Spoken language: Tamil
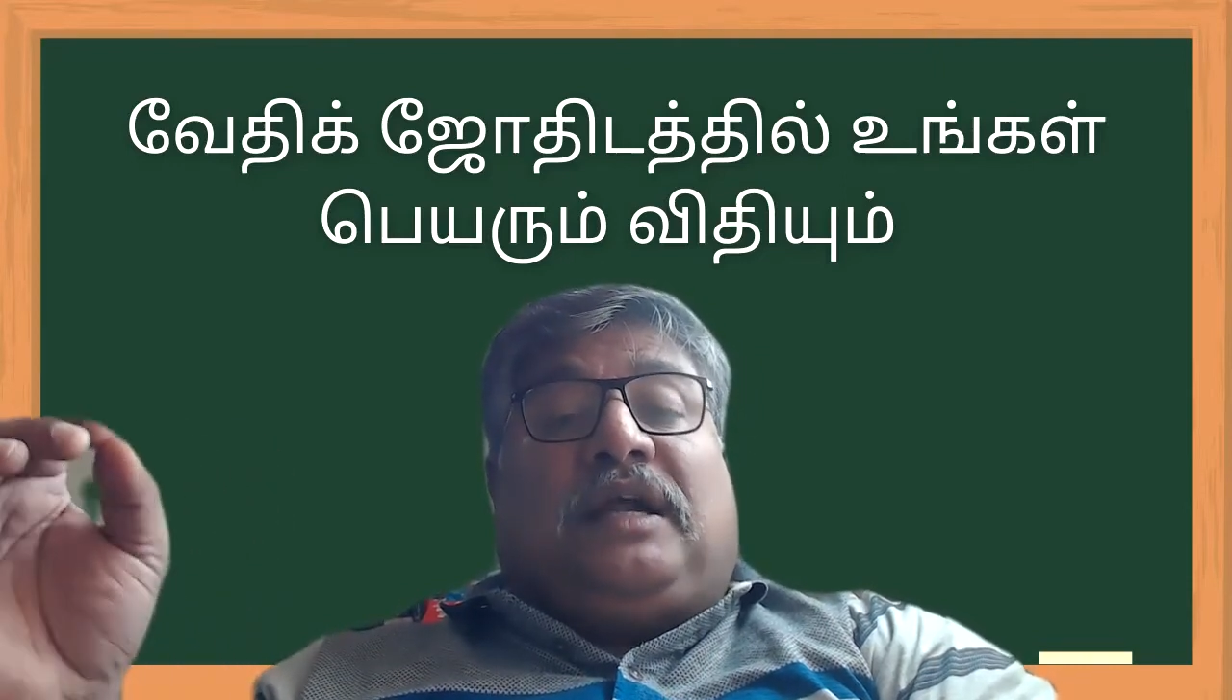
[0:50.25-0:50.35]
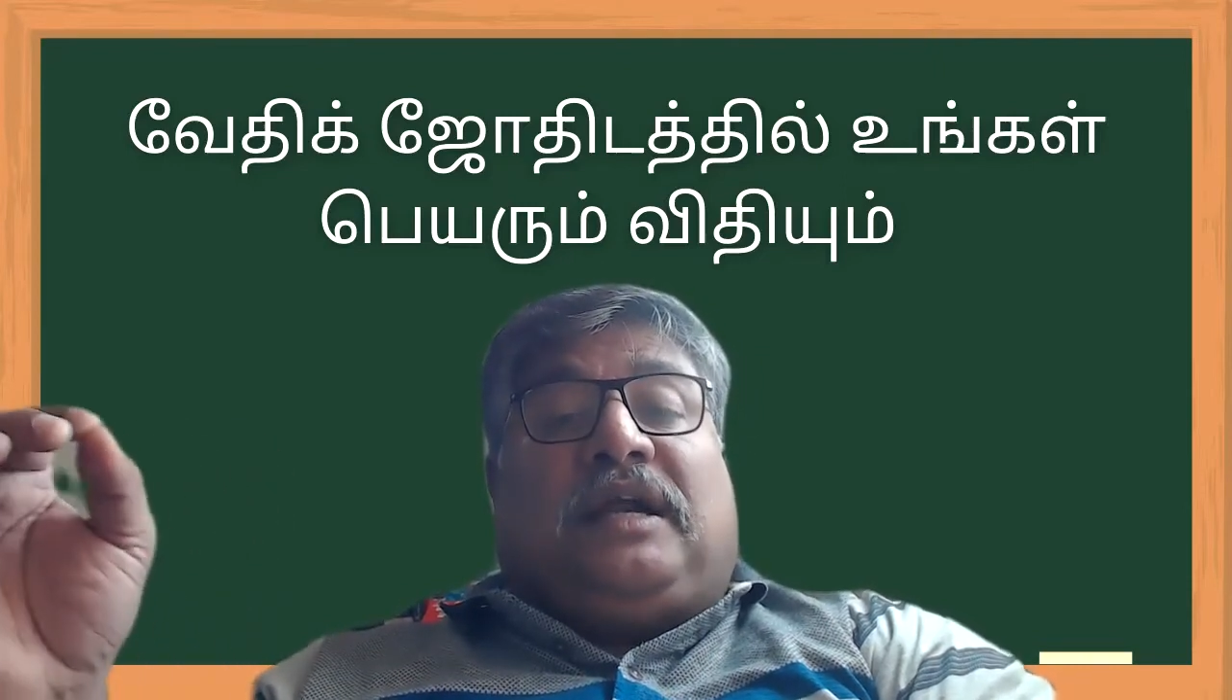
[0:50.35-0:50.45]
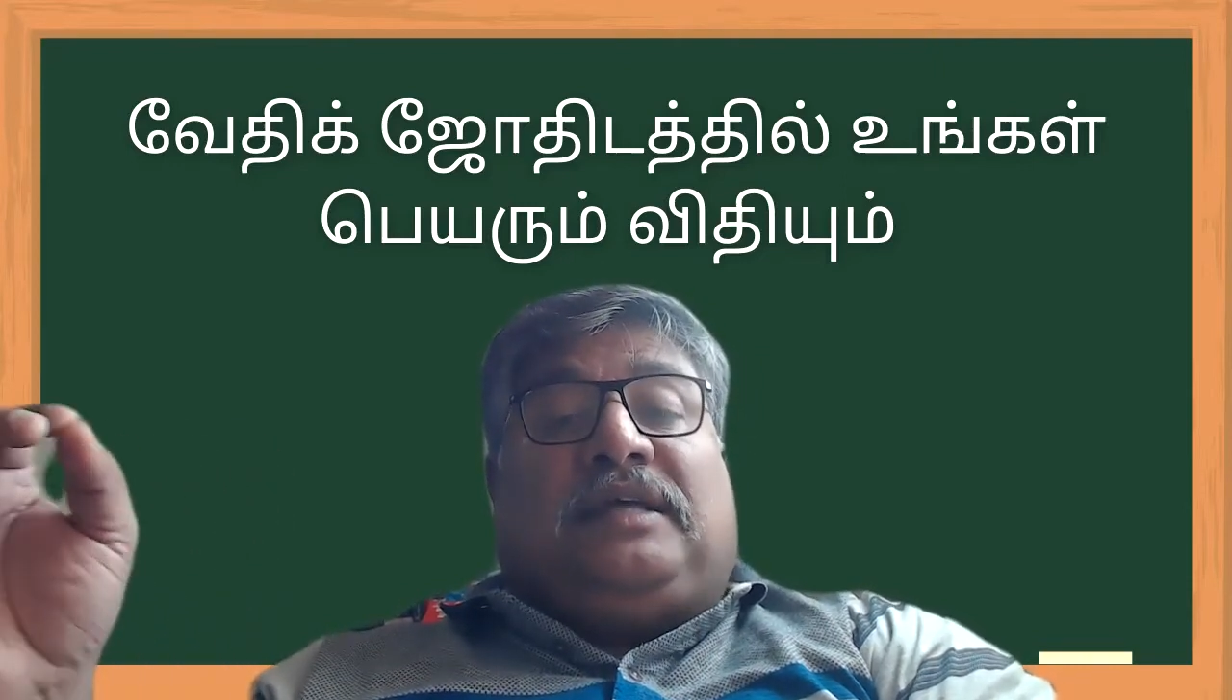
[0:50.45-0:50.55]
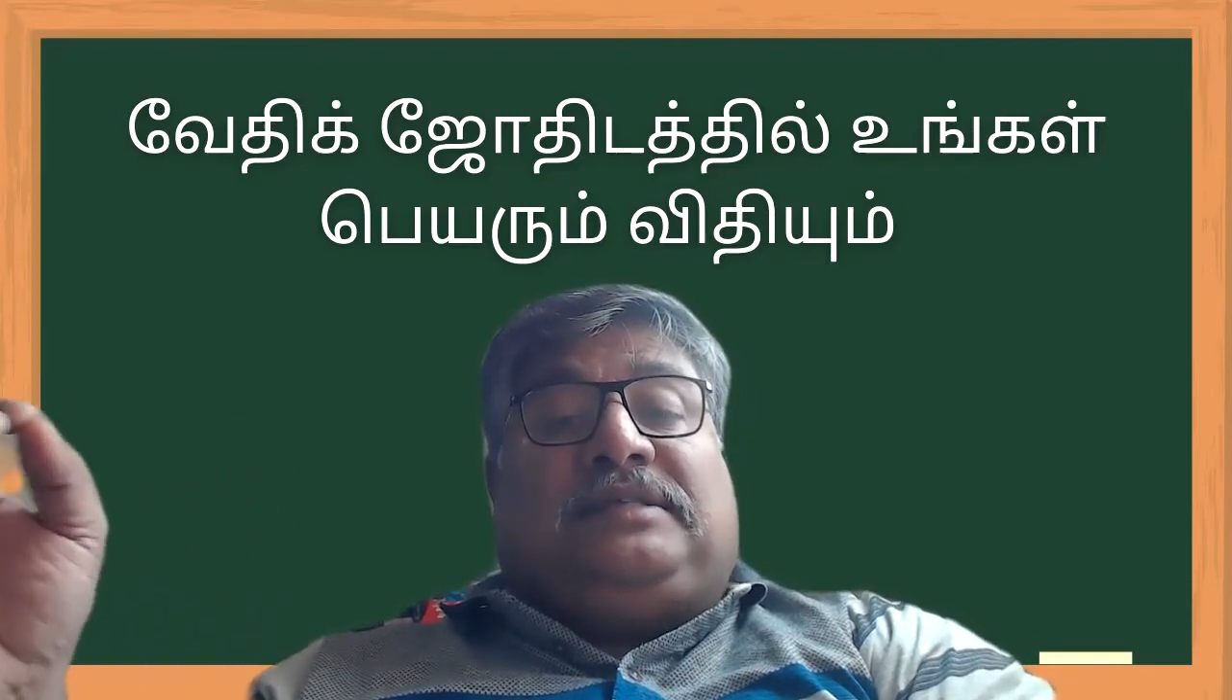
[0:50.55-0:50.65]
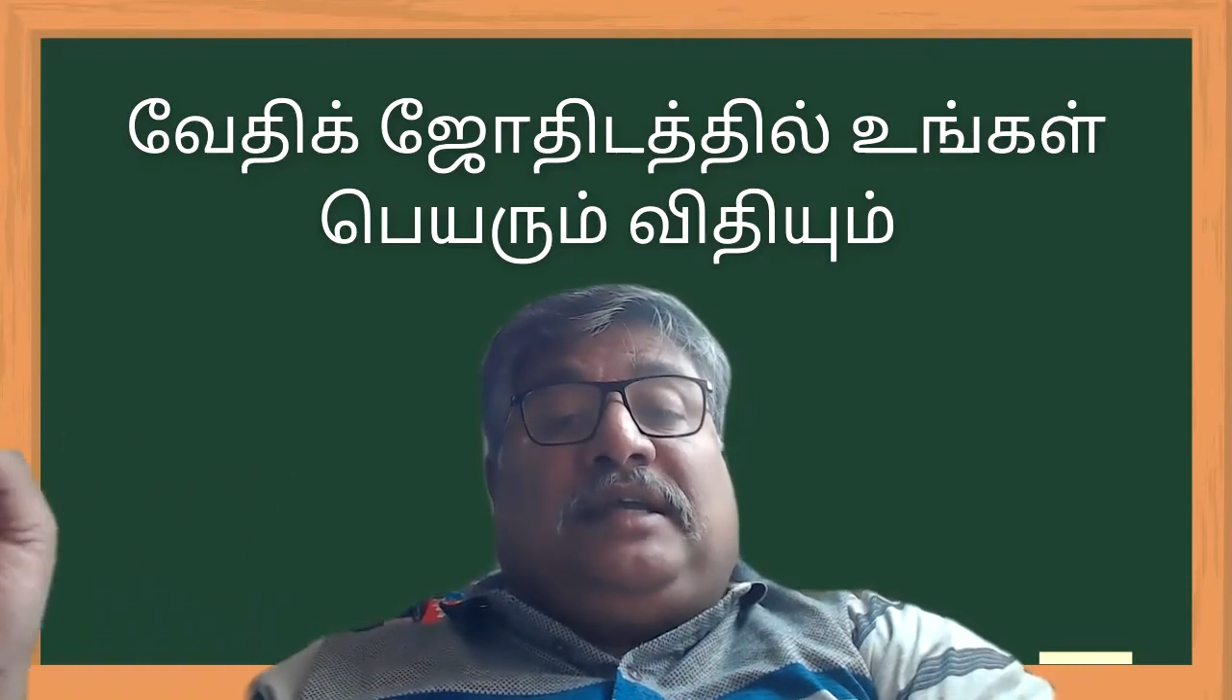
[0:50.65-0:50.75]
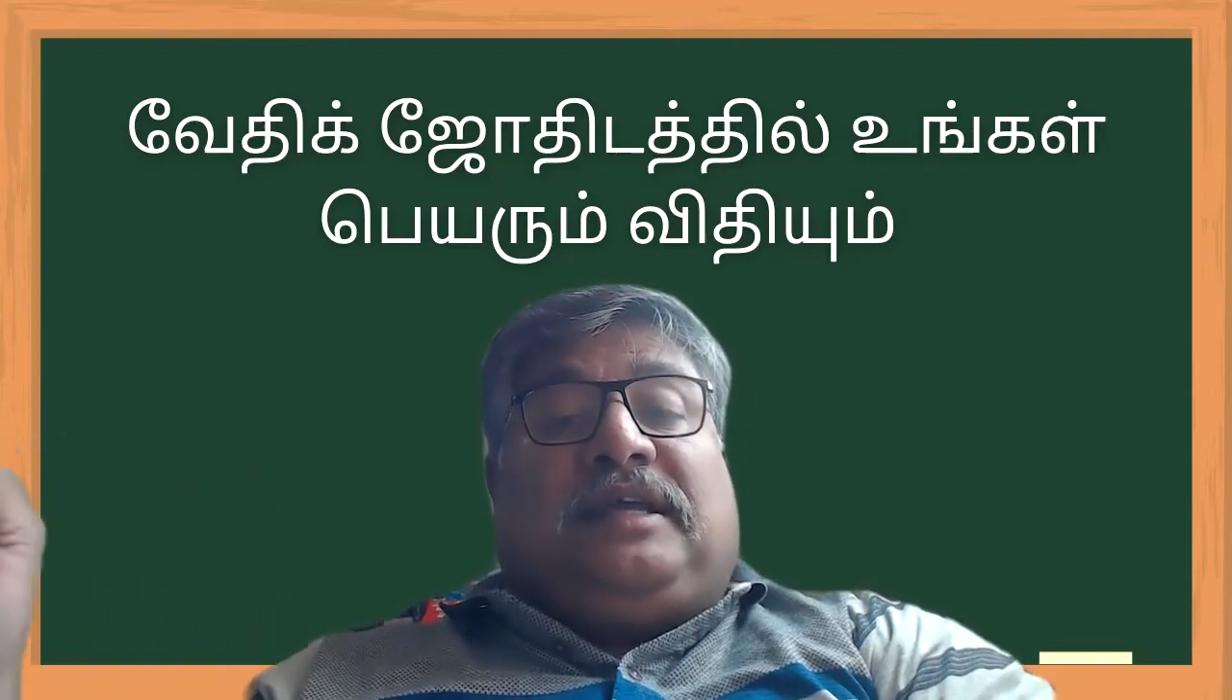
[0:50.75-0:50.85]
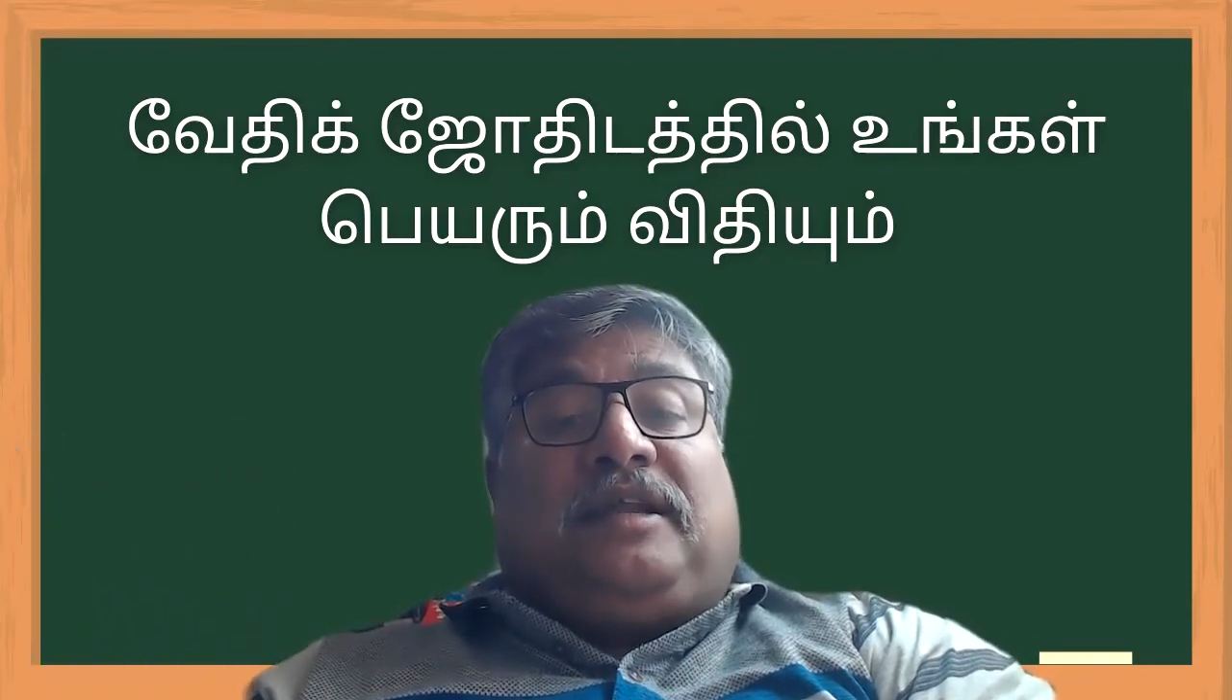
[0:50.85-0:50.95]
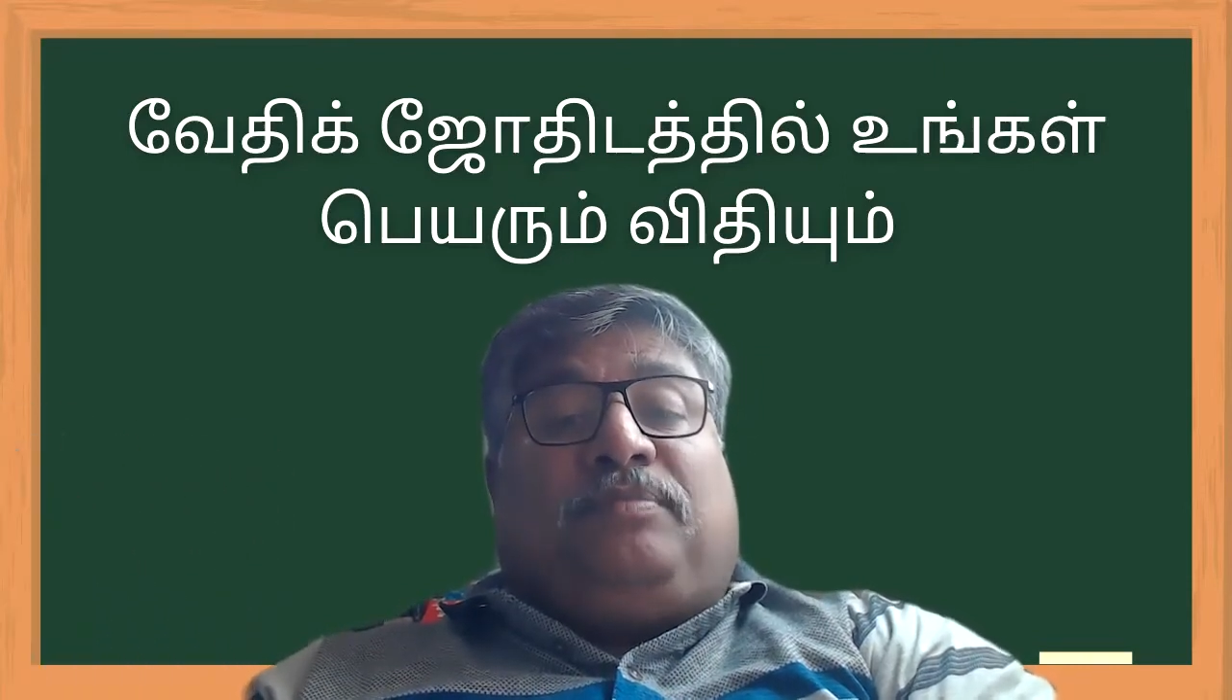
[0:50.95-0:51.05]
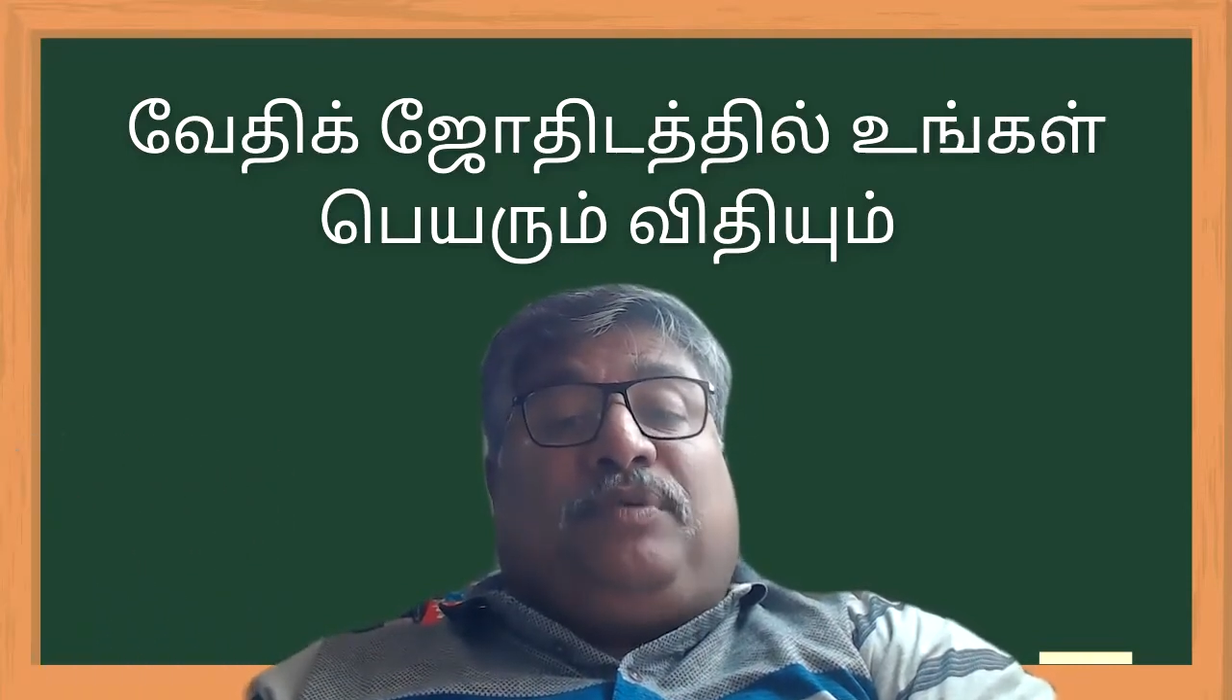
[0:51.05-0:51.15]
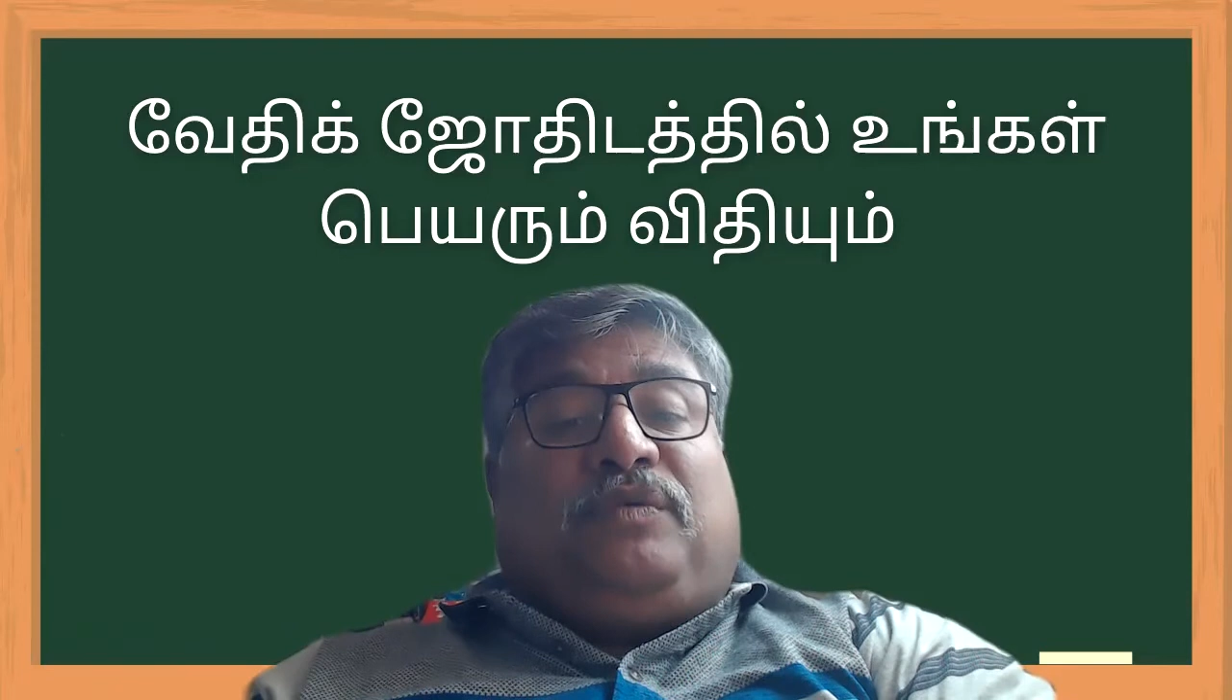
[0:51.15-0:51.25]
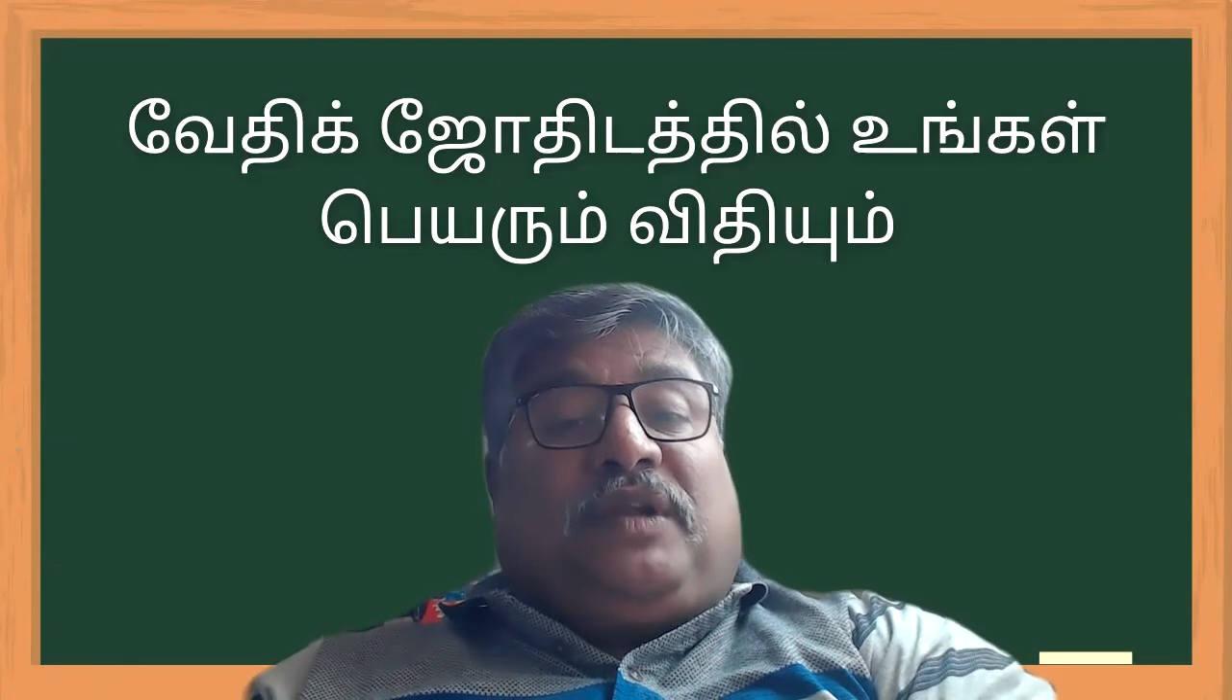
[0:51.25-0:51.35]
கடைசி இறப்பு